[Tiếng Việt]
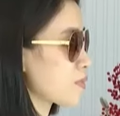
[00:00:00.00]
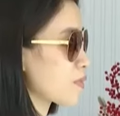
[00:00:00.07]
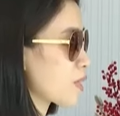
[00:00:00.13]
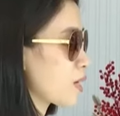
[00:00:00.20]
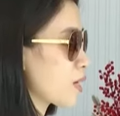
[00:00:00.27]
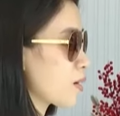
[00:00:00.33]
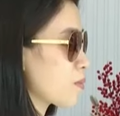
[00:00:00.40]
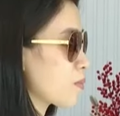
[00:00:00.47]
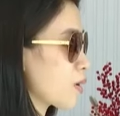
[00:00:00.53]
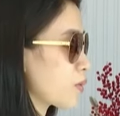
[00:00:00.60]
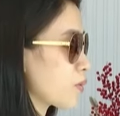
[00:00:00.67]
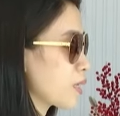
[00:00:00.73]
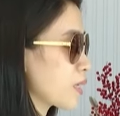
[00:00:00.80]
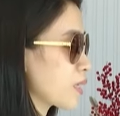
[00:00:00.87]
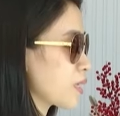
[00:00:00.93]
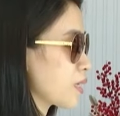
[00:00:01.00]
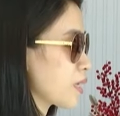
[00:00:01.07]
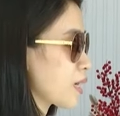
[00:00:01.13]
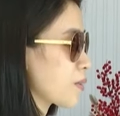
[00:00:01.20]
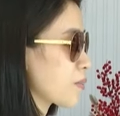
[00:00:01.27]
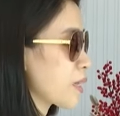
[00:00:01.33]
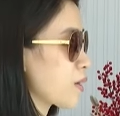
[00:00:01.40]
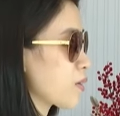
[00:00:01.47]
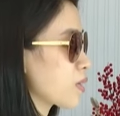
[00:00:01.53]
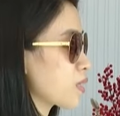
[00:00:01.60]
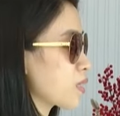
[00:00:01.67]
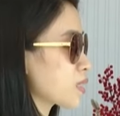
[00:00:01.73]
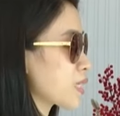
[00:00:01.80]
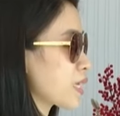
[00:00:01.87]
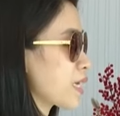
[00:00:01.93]
huyện, cấp xã đã thành lập
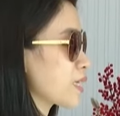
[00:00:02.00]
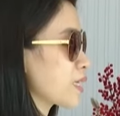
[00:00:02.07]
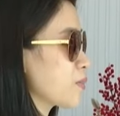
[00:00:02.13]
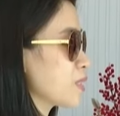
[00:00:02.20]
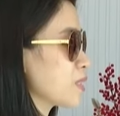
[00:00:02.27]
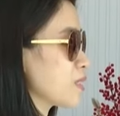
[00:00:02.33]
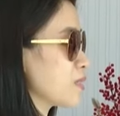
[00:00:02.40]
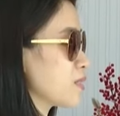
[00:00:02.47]
và khai thác hiệu